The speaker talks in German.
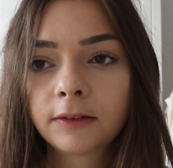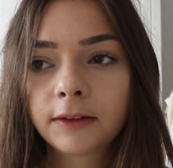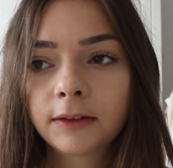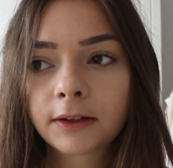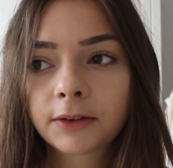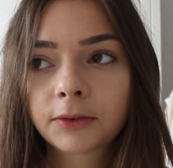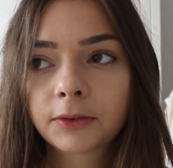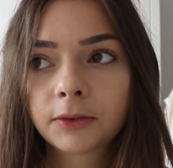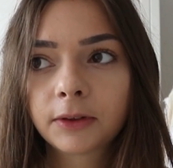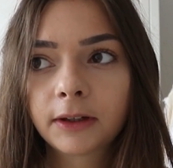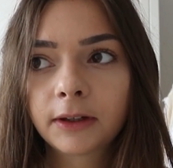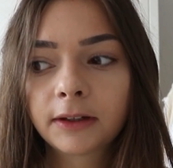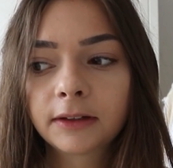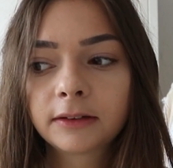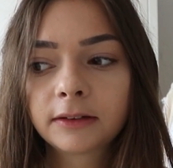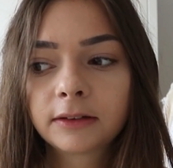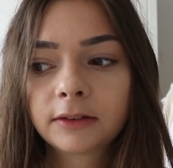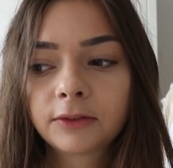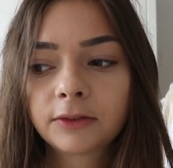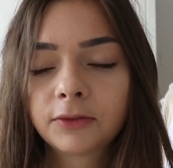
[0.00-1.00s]

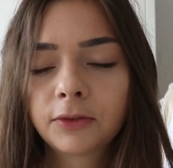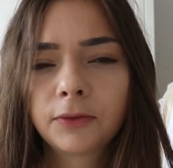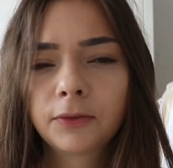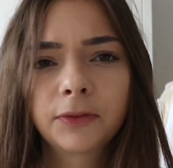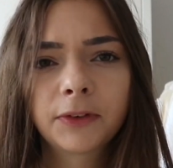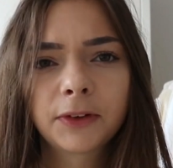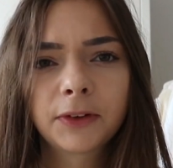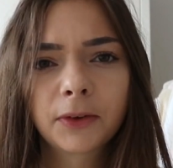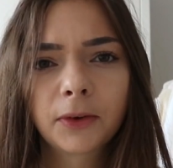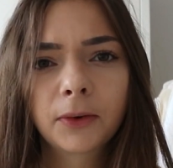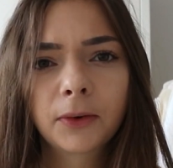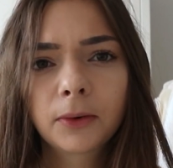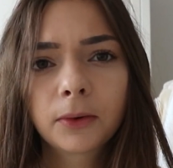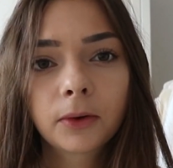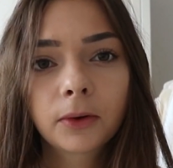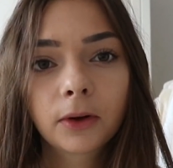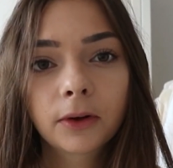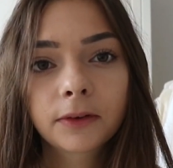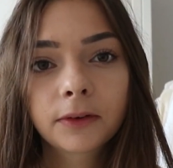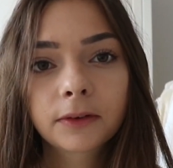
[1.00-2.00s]
650 Euro
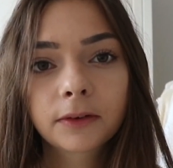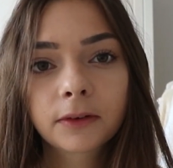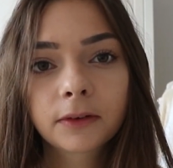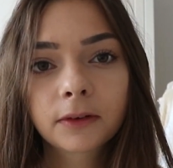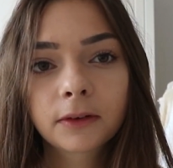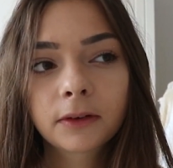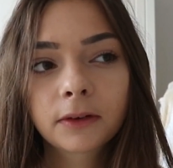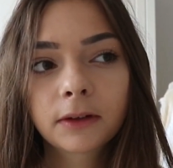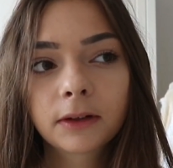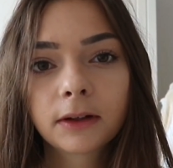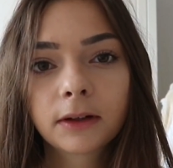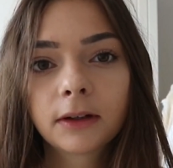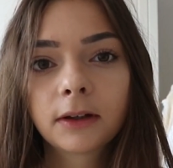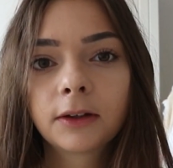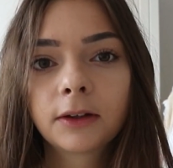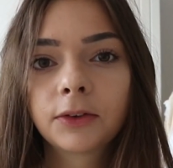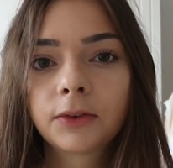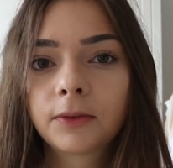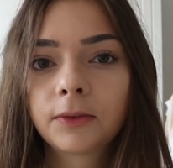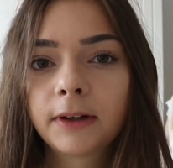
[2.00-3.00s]
kosten,
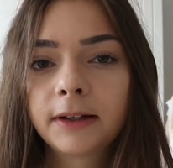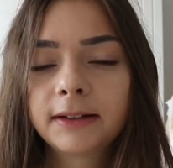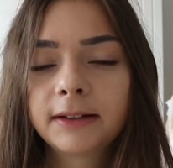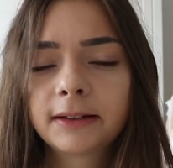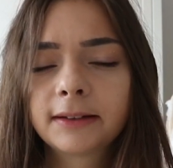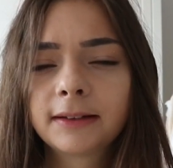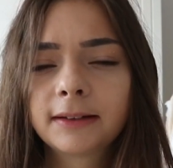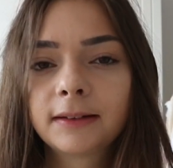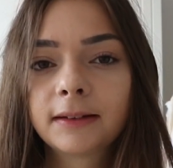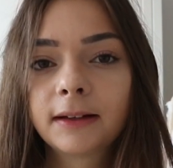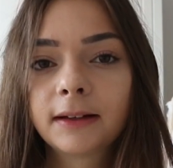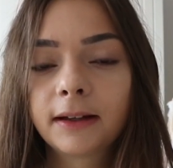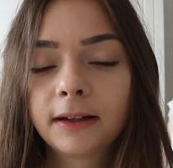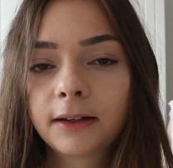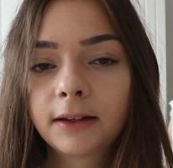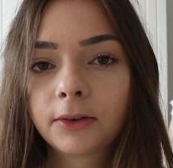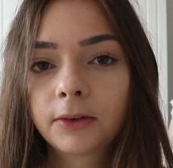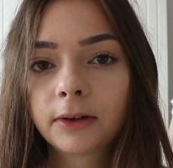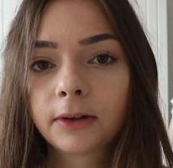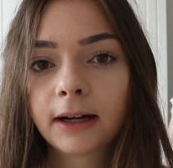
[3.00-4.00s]
soweit ich das jetzt in
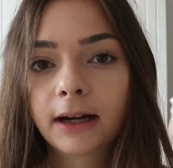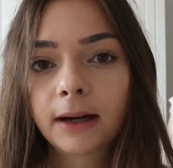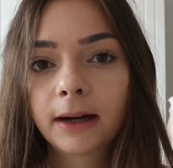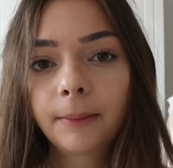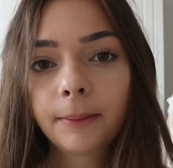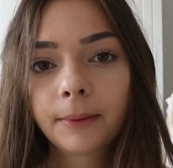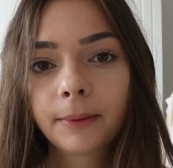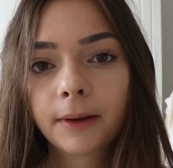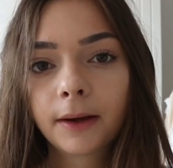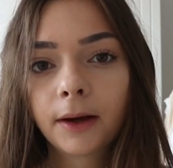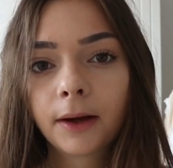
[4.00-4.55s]
Erinnerung habe.